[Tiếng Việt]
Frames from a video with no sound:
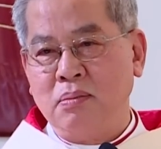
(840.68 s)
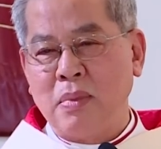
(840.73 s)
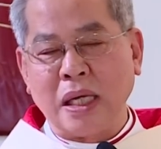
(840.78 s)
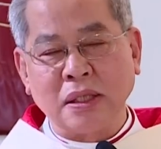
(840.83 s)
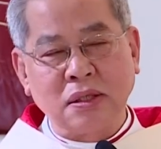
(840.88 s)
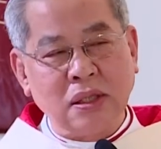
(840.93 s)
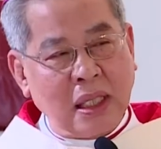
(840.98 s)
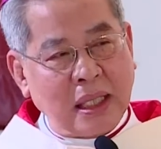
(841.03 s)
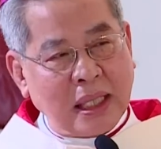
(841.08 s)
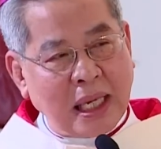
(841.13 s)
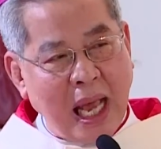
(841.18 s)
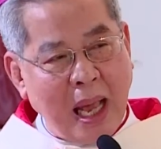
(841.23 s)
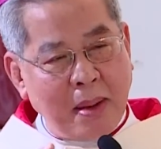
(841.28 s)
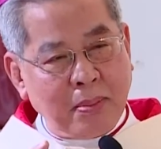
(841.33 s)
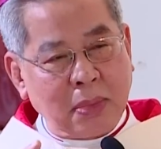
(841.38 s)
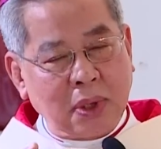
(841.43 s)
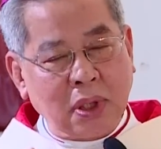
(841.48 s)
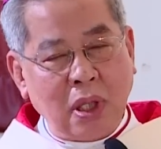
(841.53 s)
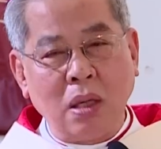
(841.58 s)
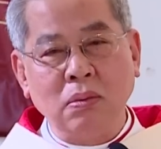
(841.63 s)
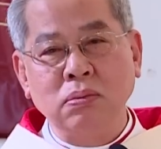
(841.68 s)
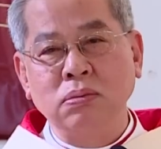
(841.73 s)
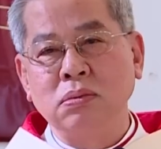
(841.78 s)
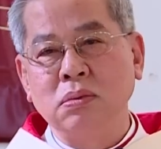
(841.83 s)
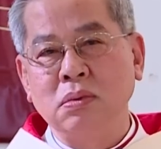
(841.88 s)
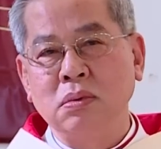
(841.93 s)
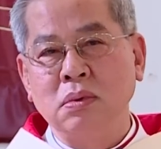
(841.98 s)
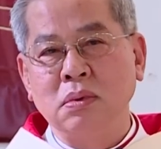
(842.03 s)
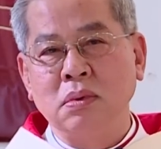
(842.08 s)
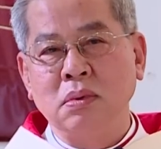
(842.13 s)
bằng sự cảm thông
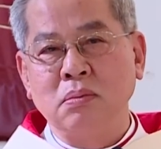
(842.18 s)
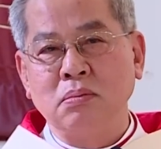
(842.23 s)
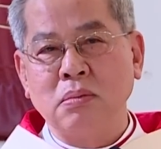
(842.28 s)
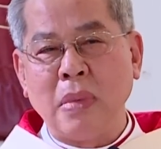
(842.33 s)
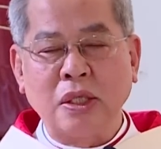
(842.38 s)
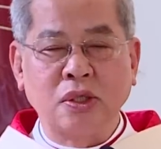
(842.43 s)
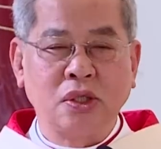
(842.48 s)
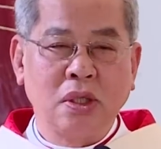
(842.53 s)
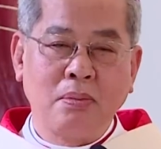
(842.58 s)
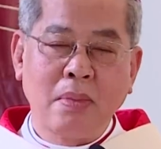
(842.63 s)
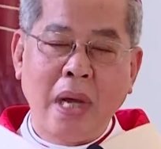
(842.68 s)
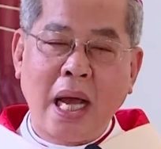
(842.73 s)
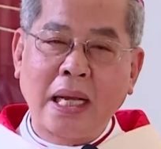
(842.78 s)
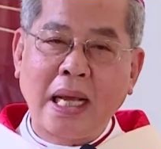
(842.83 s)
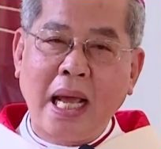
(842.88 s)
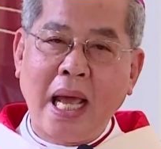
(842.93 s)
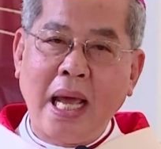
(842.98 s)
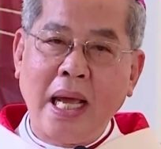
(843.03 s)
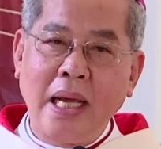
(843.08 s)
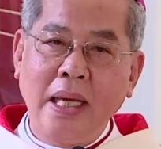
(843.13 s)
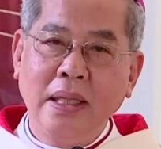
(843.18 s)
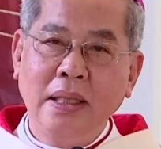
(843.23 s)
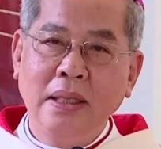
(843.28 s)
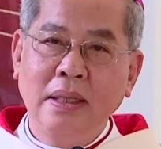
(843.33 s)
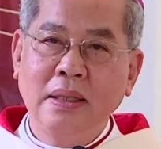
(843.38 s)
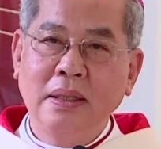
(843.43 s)
bằng sự bác ái